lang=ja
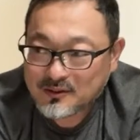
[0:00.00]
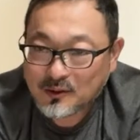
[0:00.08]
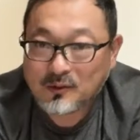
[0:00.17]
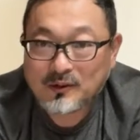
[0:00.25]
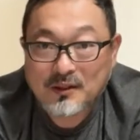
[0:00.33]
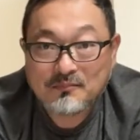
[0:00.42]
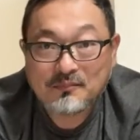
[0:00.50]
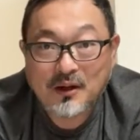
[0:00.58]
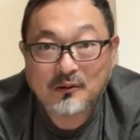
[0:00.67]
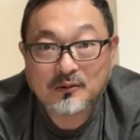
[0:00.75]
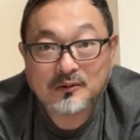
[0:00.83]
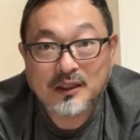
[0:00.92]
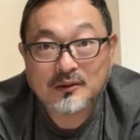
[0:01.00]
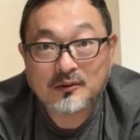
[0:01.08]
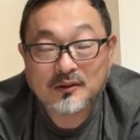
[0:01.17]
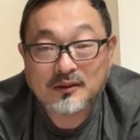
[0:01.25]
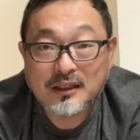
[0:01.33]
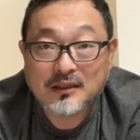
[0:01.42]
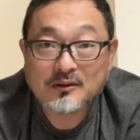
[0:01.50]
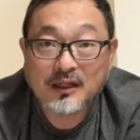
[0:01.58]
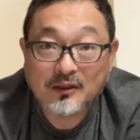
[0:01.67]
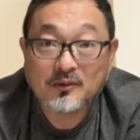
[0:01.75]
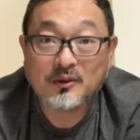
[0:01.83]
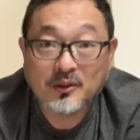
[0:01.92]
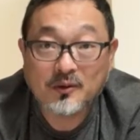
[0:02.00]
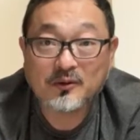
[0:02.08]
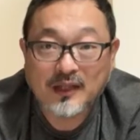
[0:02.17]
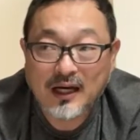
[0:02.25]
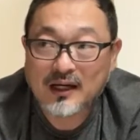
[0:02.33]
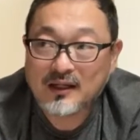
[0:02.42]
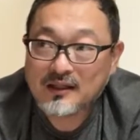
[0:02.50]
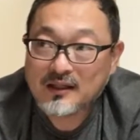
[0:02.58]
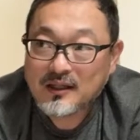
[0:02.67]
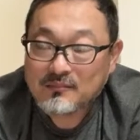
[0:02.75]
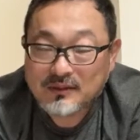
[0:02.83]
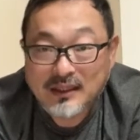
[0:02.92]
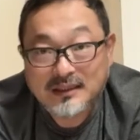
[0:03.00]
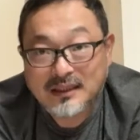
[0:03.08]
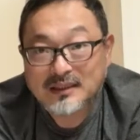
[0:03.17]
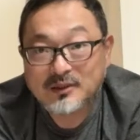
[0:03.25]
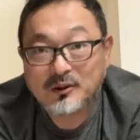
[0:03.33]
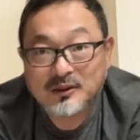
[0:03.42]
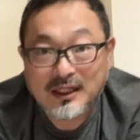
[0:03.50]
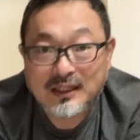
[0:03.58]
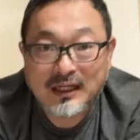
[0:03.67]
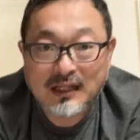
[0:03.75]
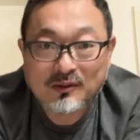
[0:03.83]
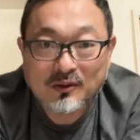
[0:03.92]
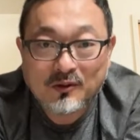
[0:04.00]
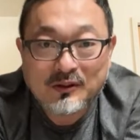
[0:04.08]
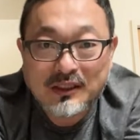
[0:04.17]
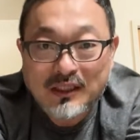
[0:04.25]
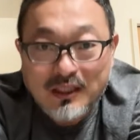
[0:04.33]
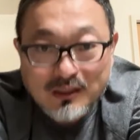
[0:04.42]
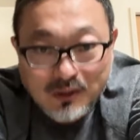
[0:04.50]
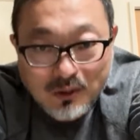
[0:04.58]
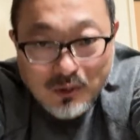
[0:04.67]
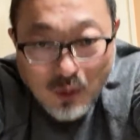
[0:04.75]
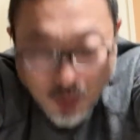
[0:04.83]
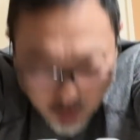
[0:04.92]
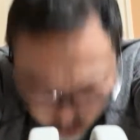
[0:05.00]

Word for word: ちょっと電波を受け取っているかのような何かに憑依されたかのようにちょっと